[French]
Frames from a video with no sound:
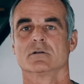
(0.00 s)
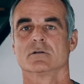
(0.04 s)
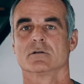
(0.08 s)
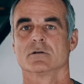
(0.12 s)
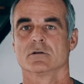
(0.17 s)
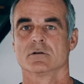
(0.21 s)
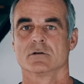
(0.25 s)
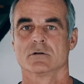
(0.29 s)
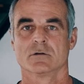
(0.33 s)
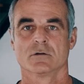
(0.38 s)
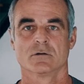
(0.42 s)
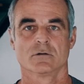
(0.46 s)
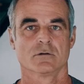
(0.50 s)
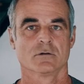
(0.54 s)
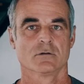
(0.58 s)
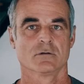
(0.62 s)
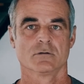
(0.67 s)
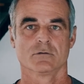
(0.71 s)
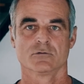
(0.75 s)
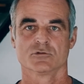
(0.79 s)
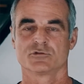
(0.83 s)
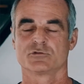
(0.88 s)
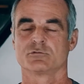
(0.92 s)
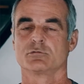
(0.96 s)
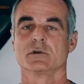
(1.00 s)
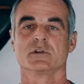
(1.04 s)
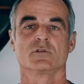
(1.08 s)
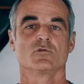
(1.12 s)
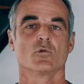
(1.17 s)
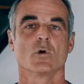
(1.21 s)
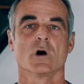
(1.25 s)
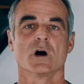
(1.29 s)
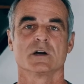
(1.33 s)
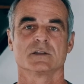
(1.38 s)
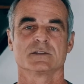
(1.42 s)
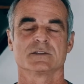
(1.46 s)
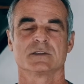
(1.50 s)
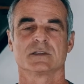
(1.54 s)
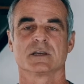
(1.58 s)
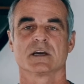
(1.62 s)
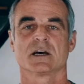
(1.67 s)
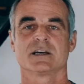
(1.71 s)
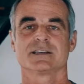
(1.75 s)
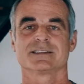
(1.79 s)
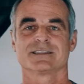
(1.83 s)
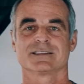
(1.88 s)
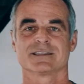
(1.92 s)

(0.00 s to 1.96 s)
euh, Suédois, etc.